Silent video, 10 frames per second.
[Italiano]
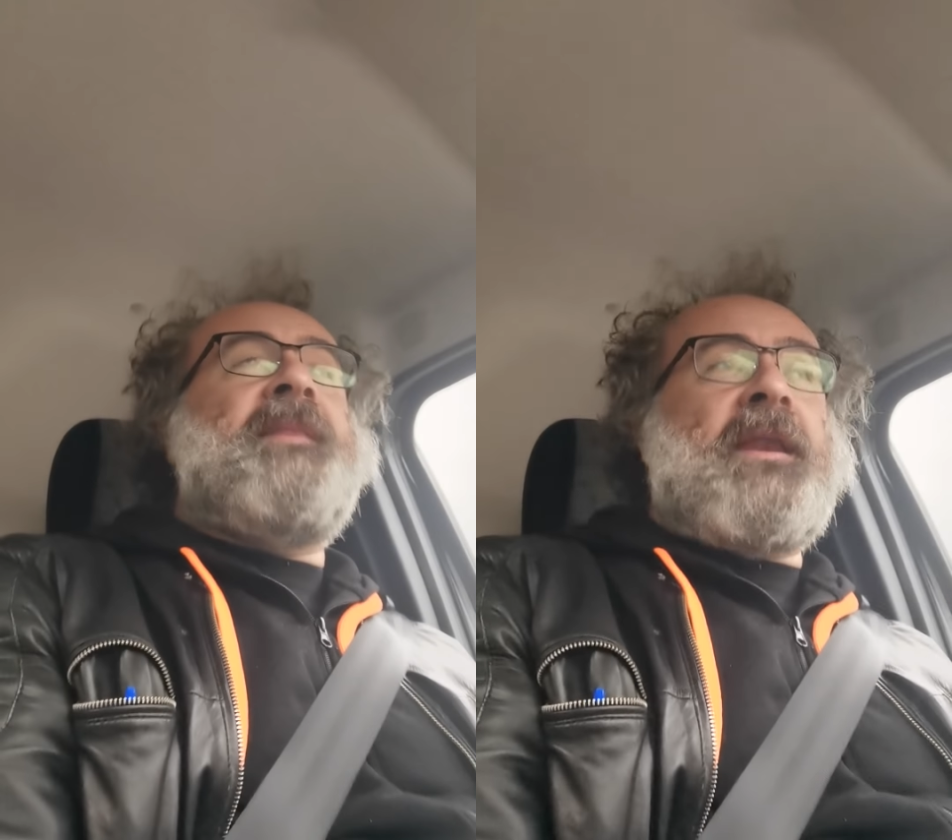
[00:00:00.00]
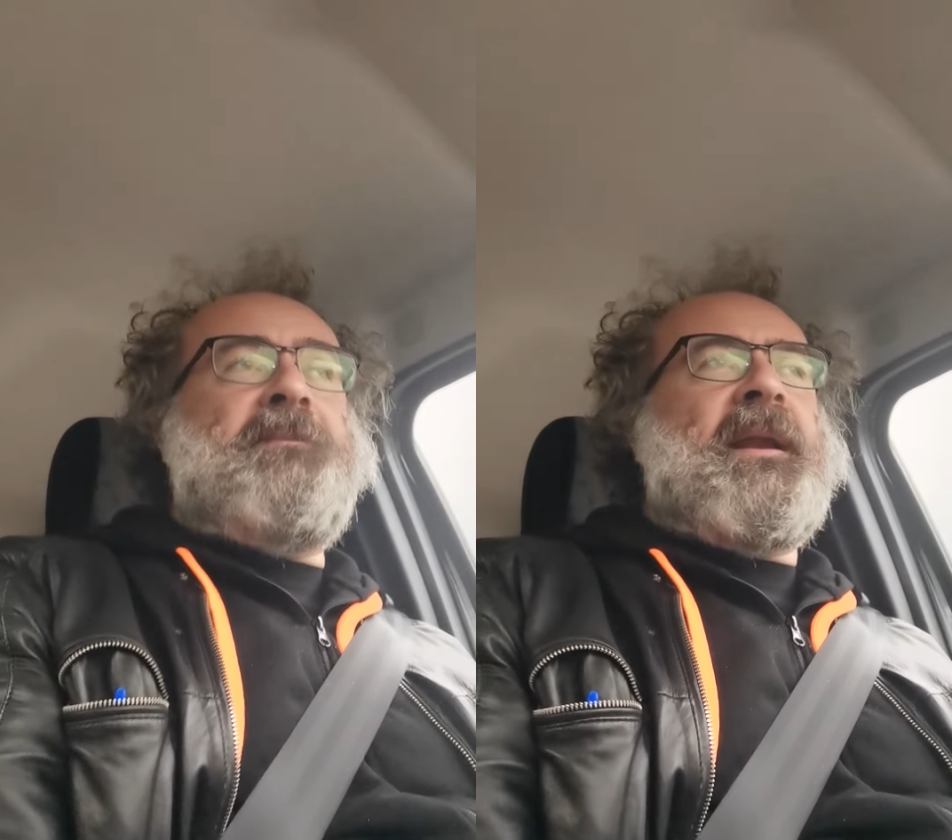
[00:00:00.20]

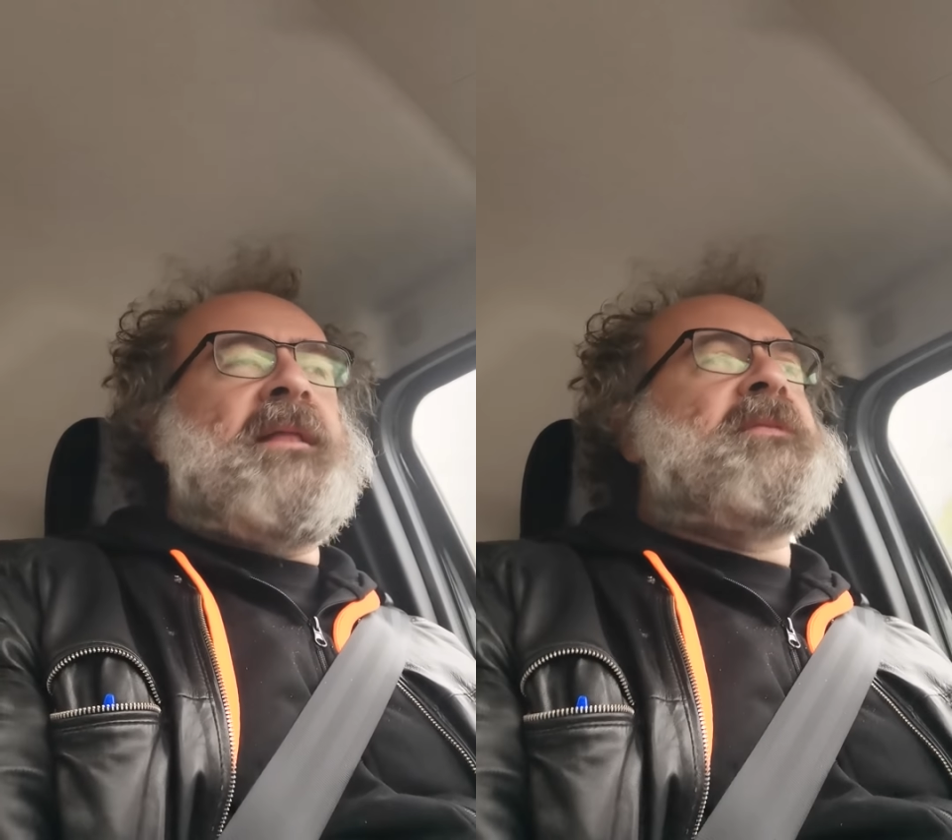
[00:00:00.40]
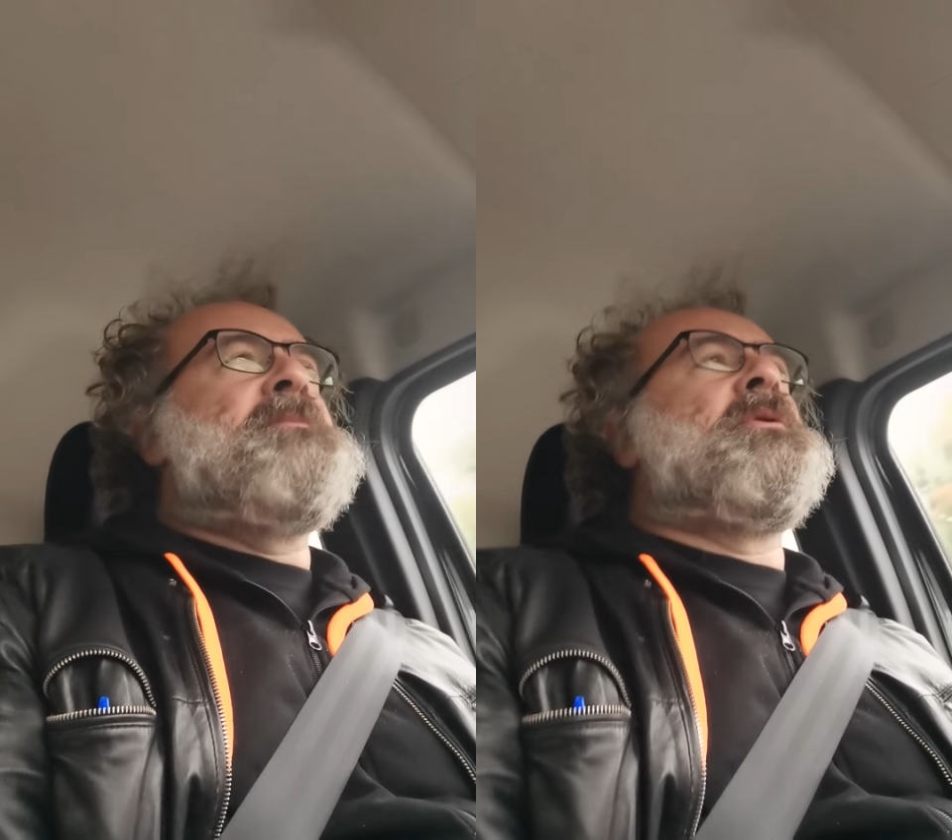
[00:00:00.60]
Neri
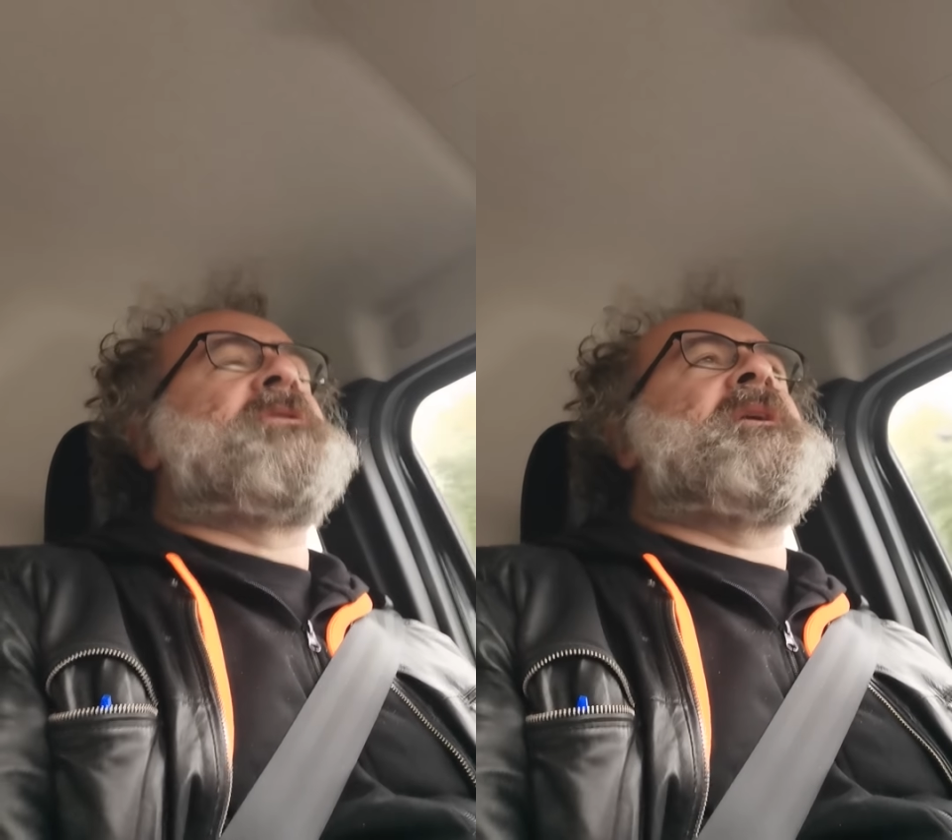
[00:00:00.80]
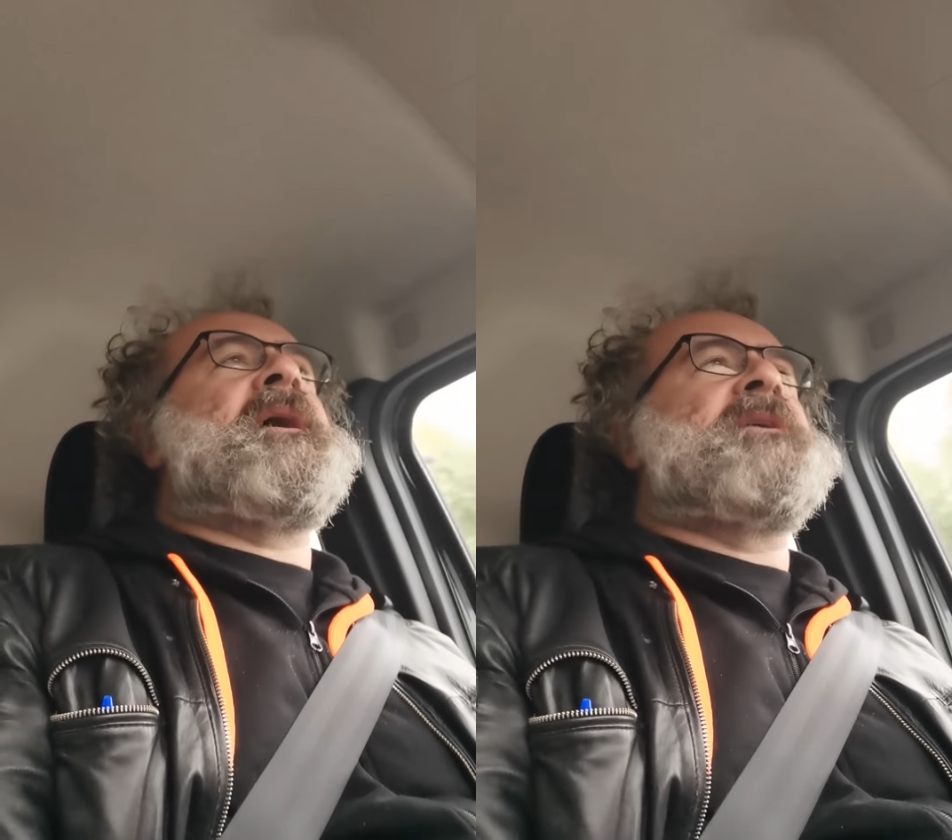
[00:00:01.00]
Parenti in
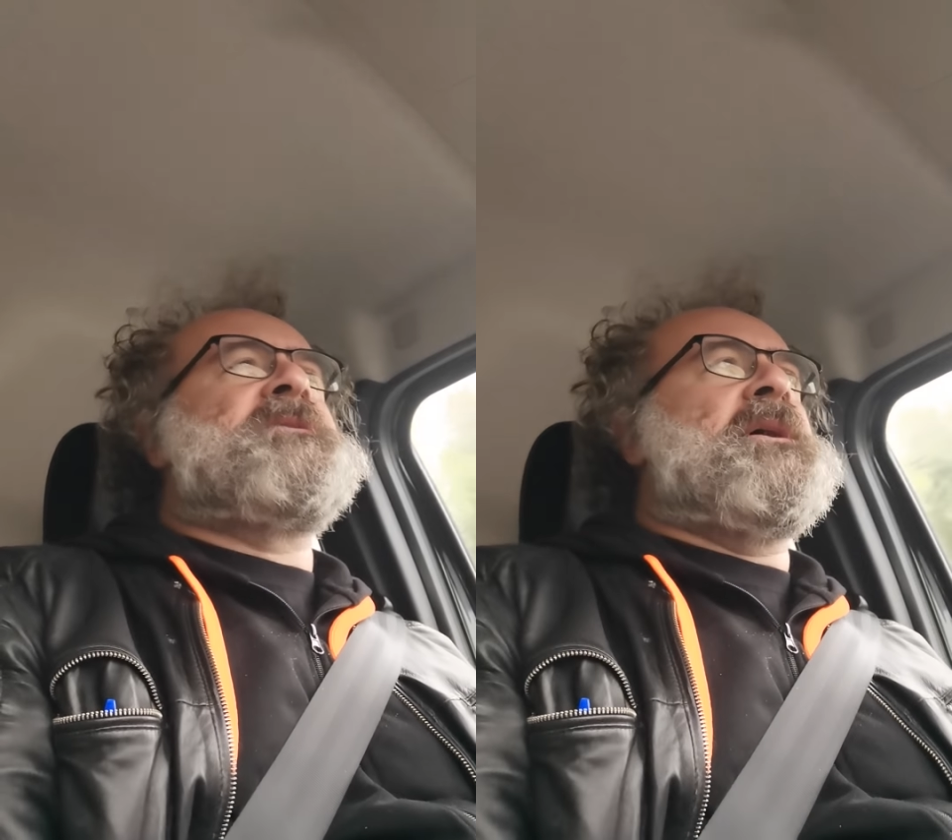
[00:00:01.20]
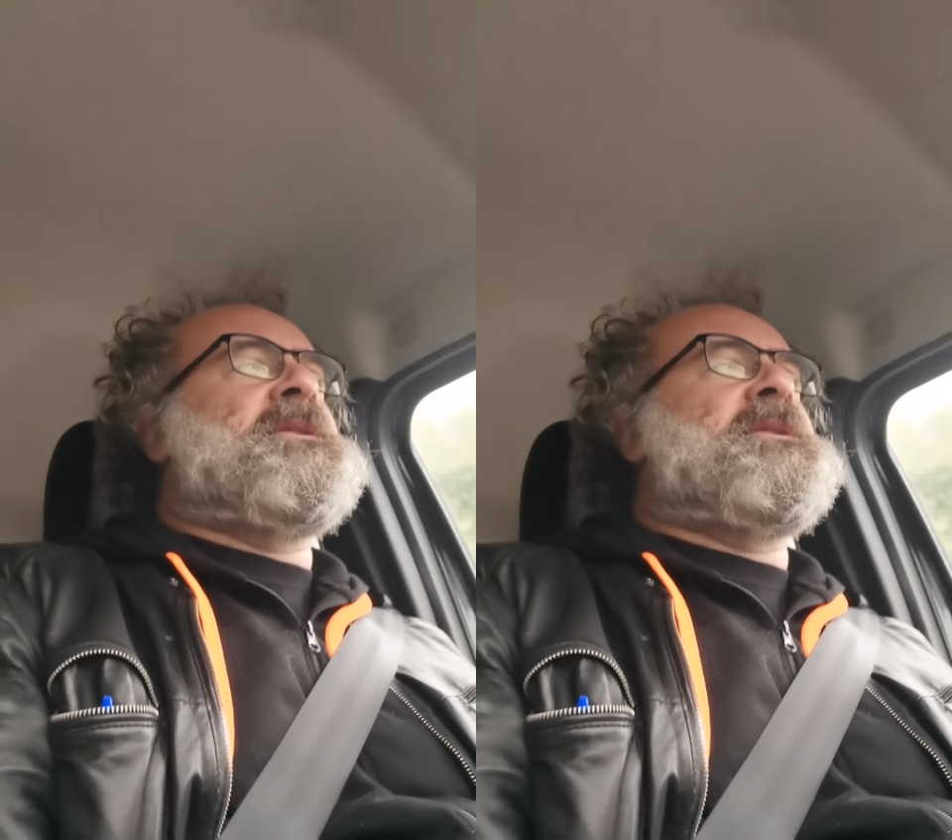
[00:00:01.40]
molti casi